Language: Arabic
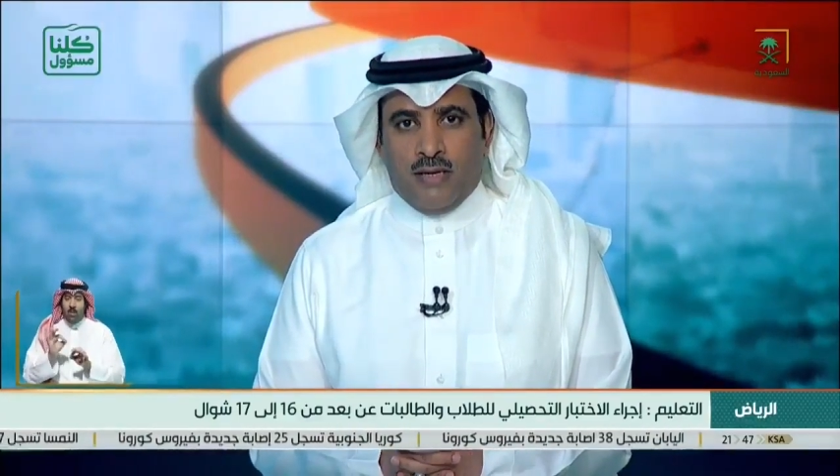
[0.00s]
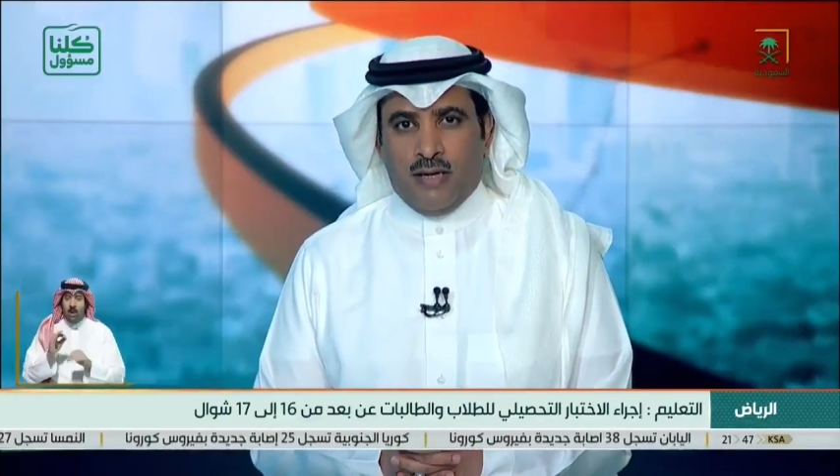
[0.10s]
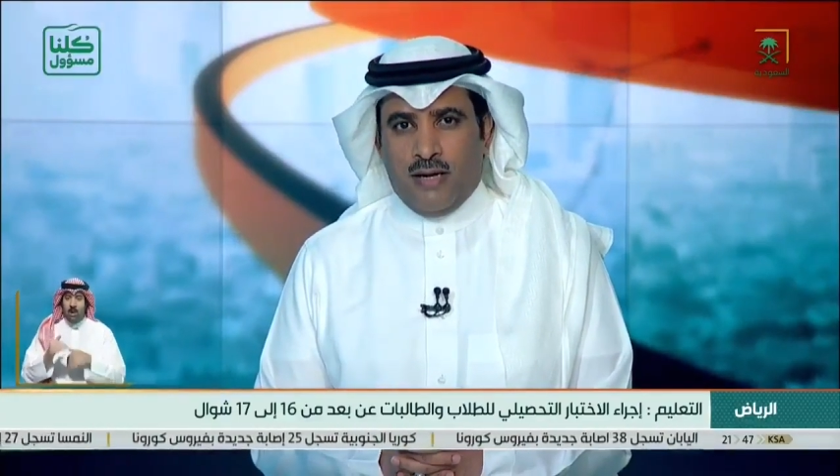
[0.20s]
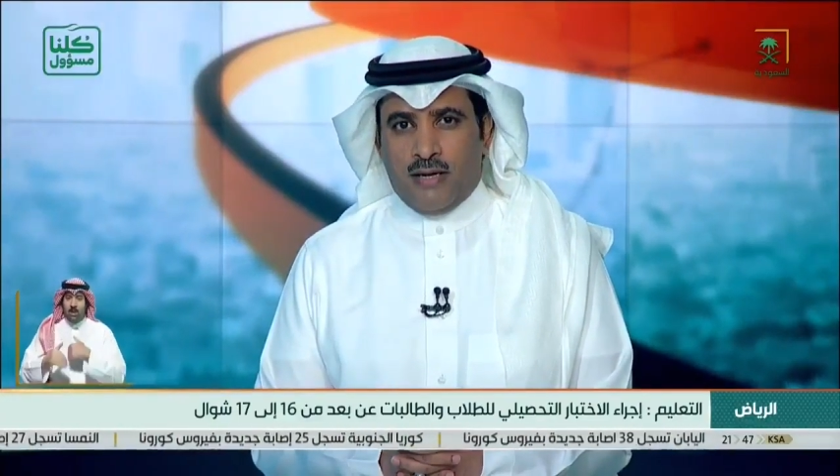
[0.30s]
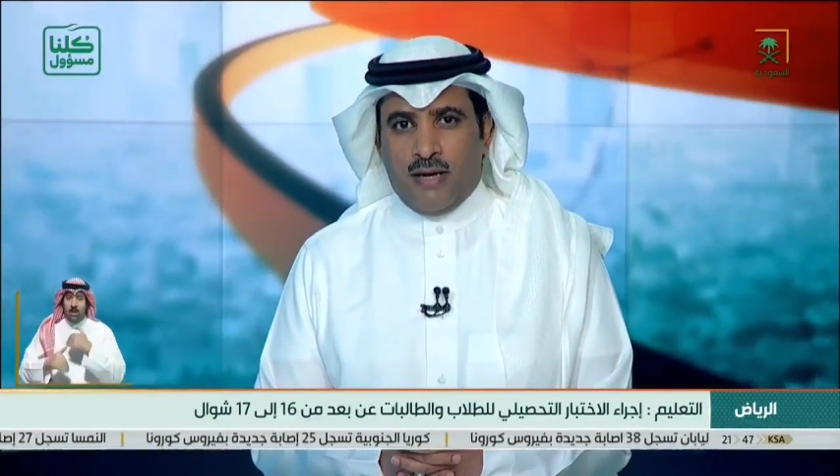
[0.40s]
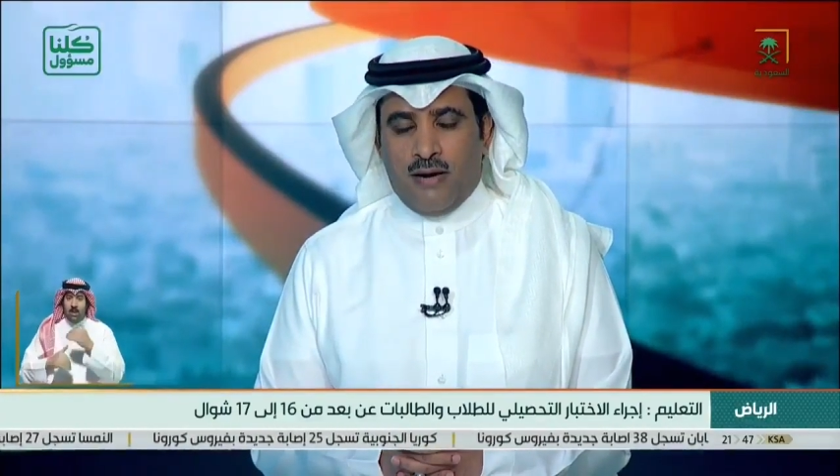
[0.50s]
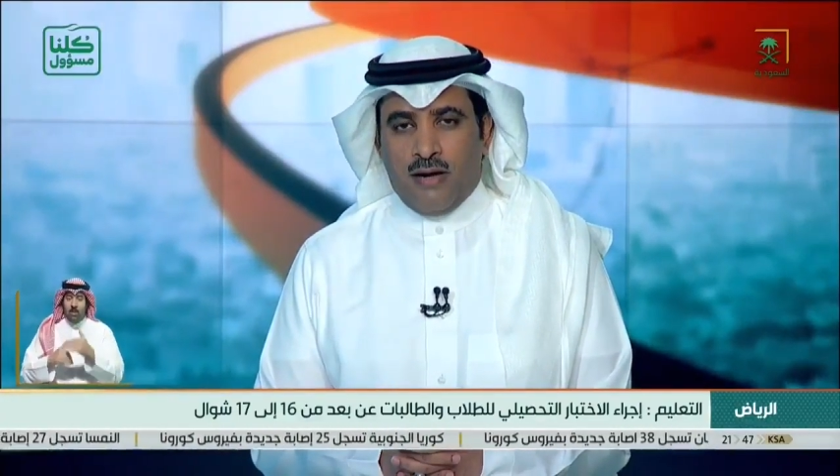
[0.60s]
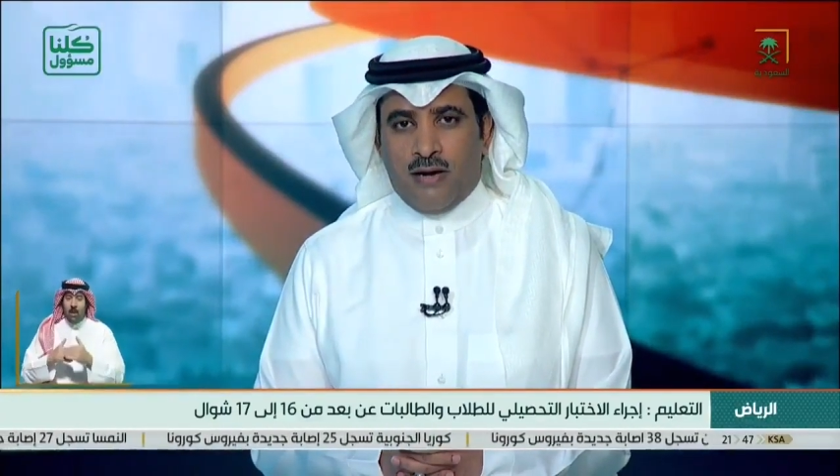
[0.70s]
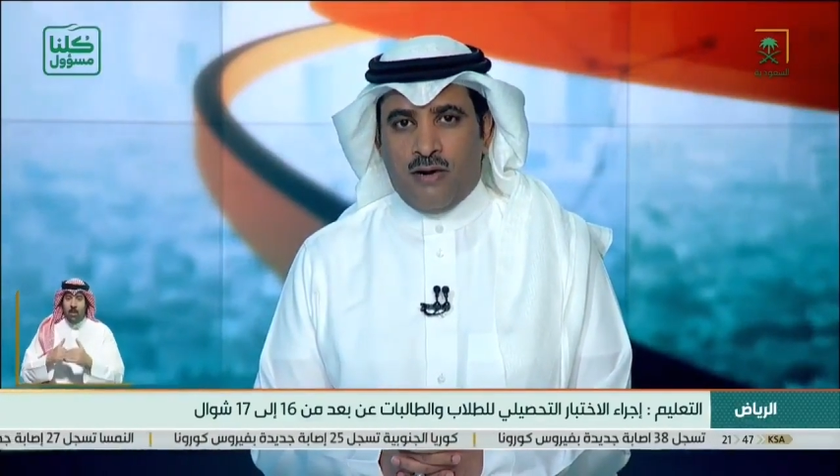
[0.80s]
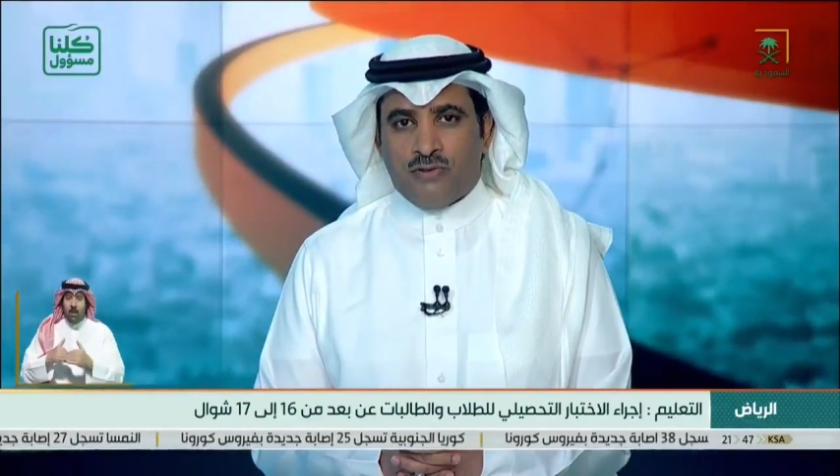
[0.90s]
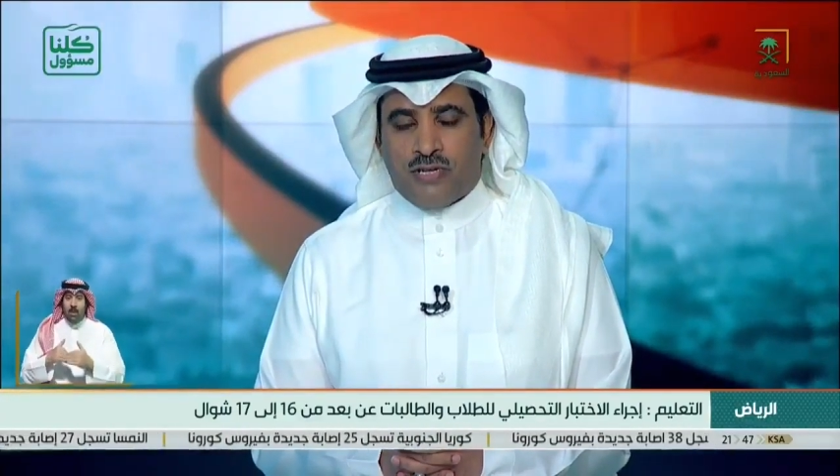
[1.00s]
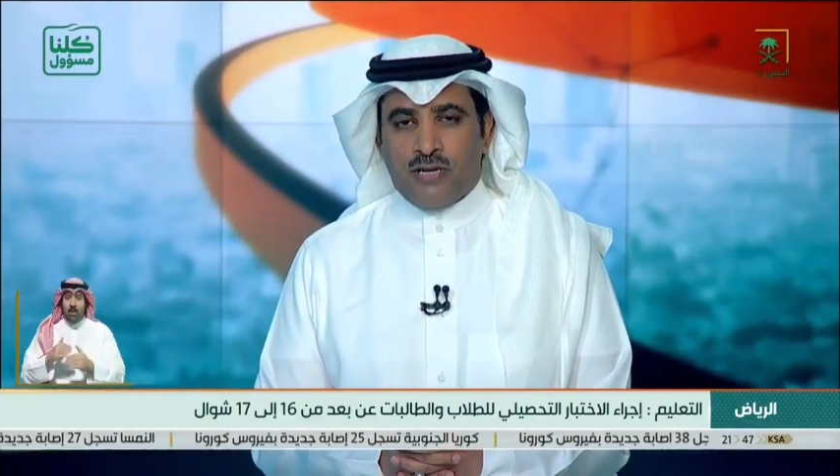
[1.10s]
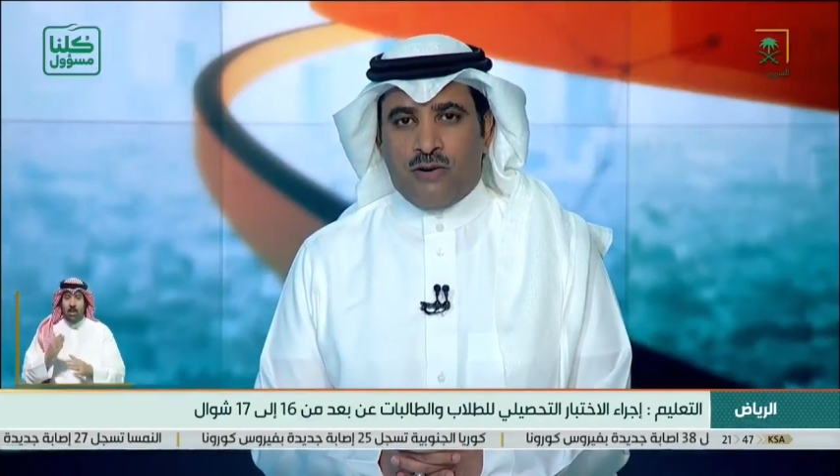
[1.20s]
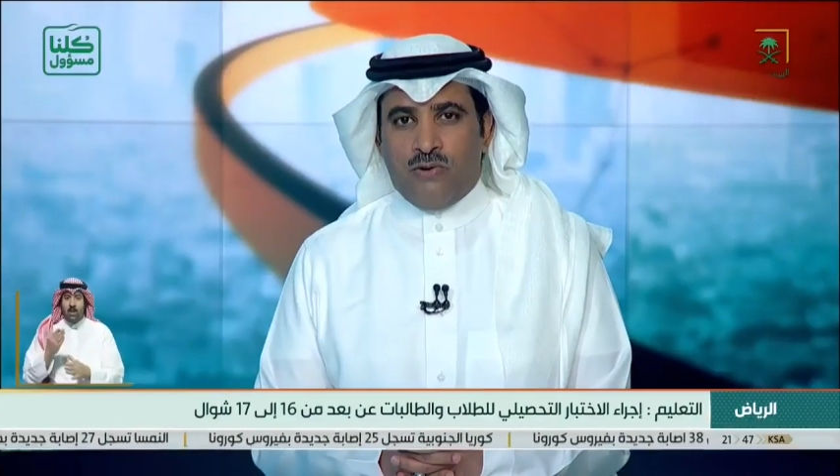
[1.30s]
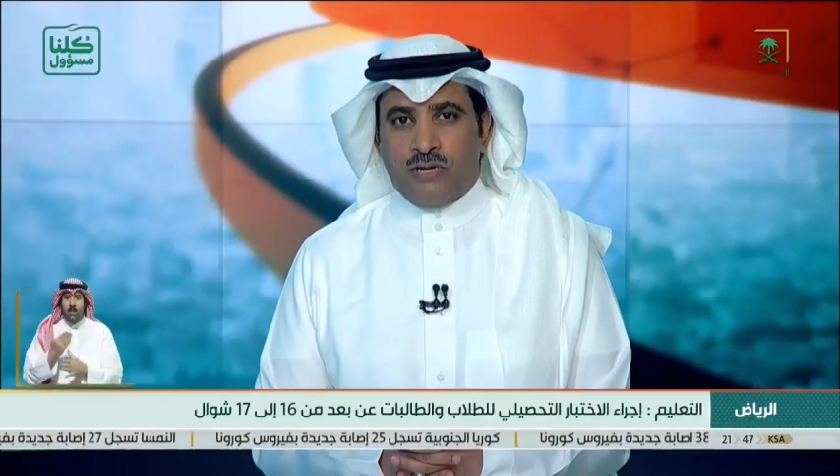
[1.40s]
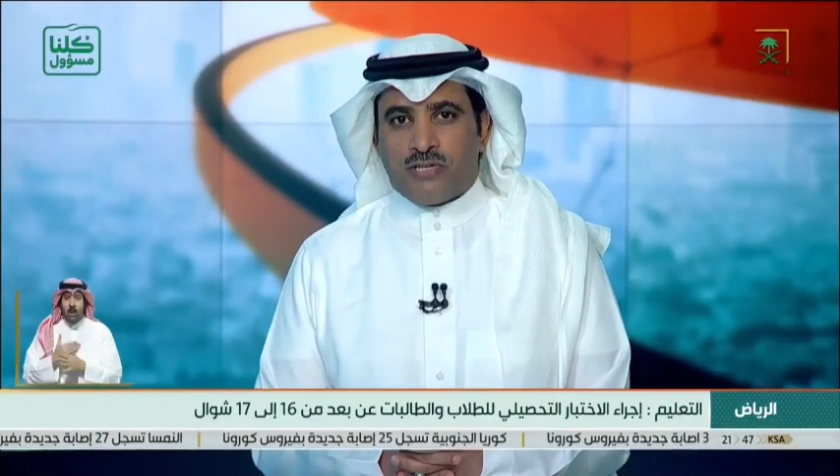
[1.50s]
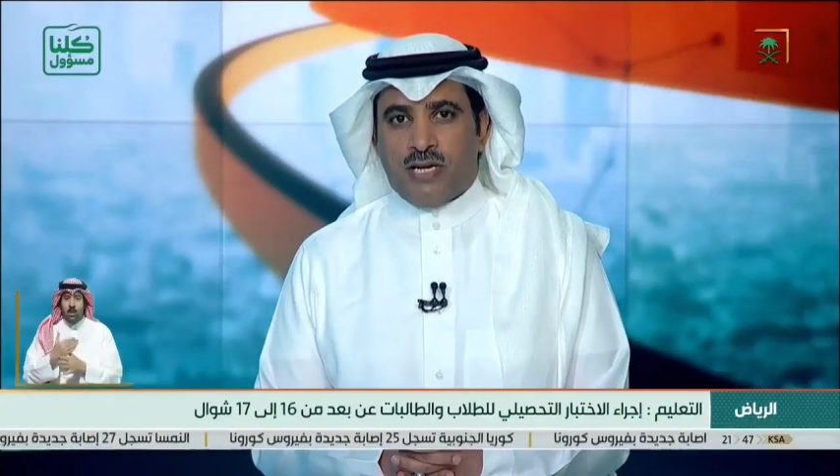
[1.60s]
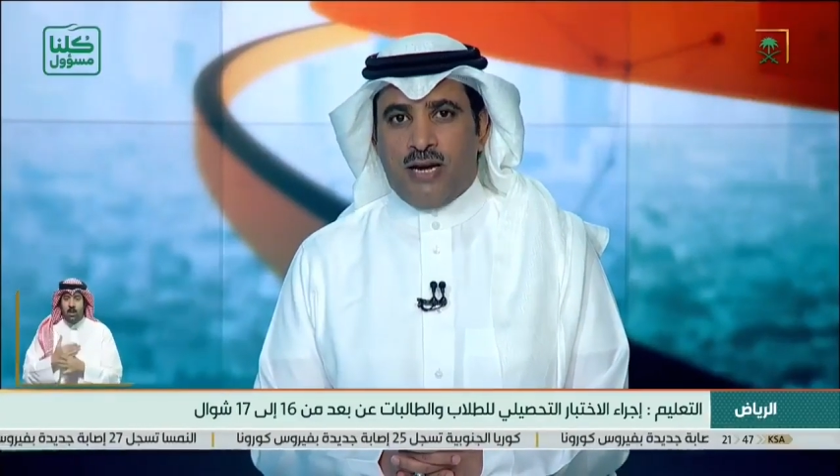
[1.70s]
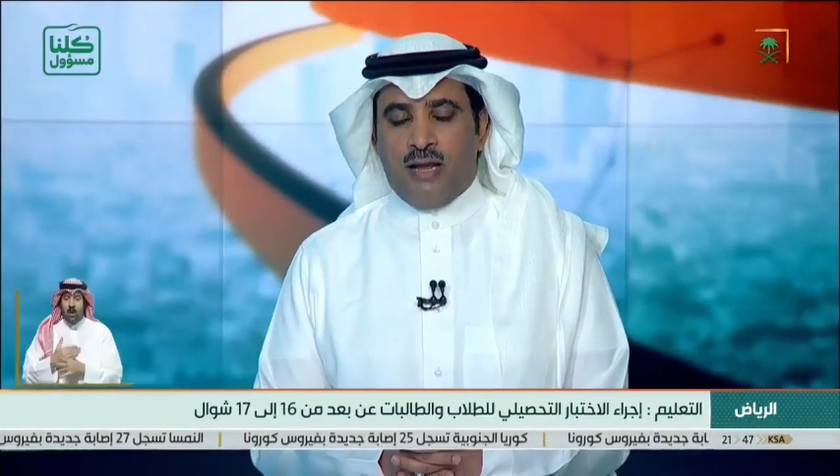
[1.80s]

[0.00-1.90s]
انه انه سيكون ان شاء